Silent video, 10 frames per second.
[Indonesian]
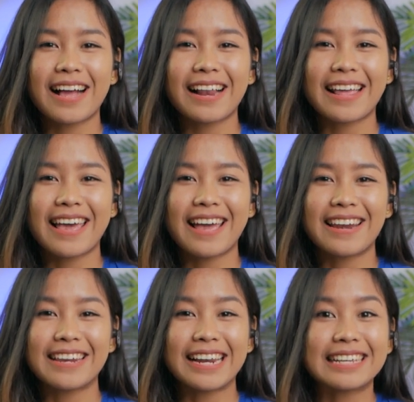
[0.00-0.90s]

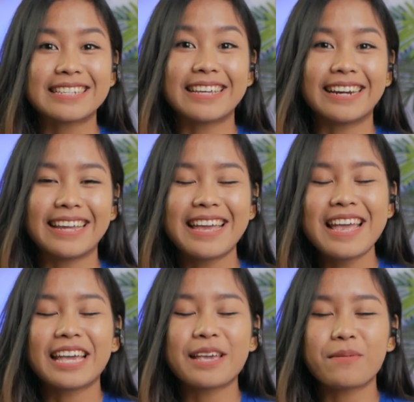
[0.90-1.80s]
kalian nilai
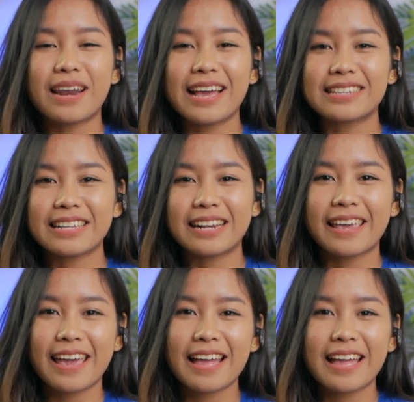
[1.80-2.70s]
sendiri gimana
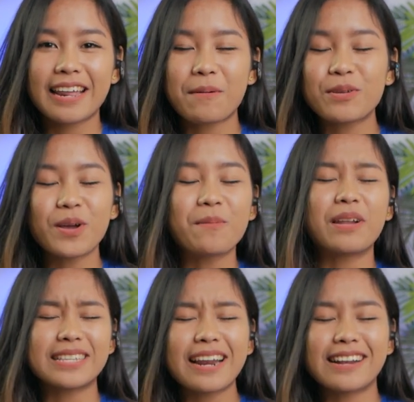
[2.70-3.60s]
hasilnya Rahma
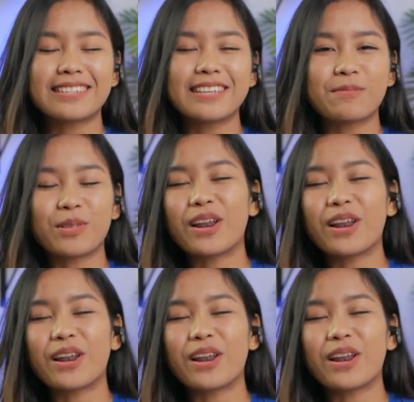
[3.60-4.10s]
juga penasaran sih